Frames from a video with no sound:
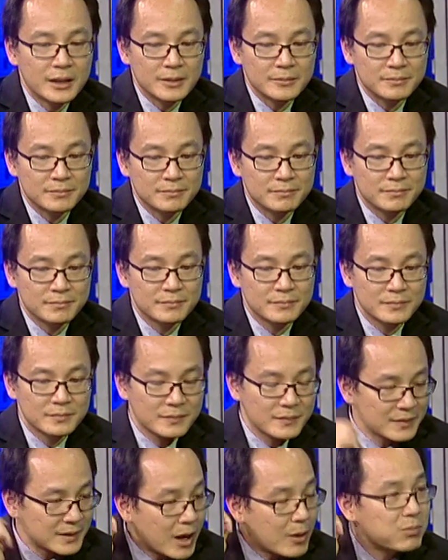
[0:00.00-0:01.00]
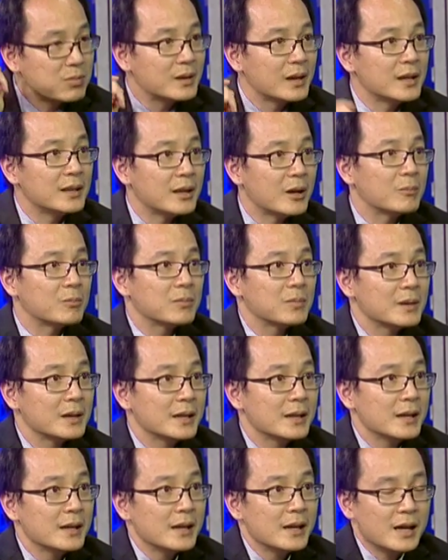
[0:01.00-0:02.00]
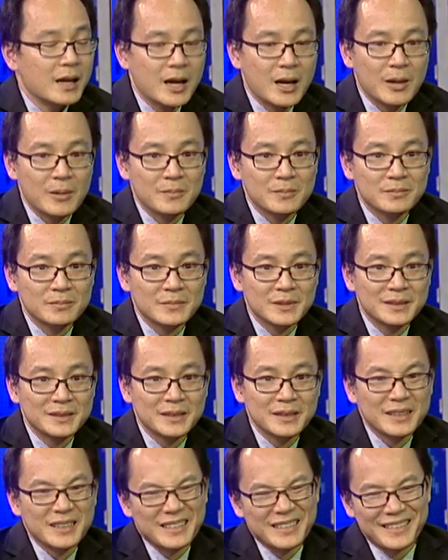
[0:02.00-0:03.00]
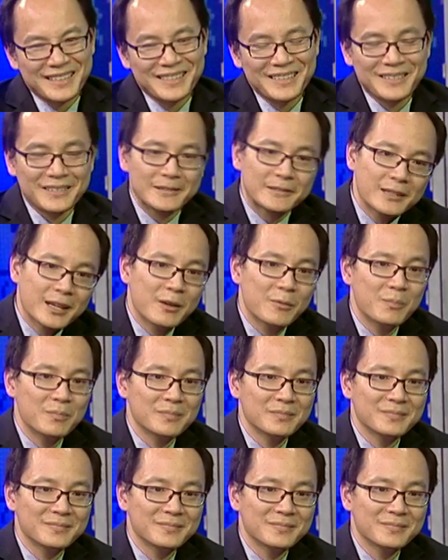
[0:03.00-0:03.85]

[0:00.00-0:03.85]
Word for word: uh, tóc hay lông um, thường thường uh,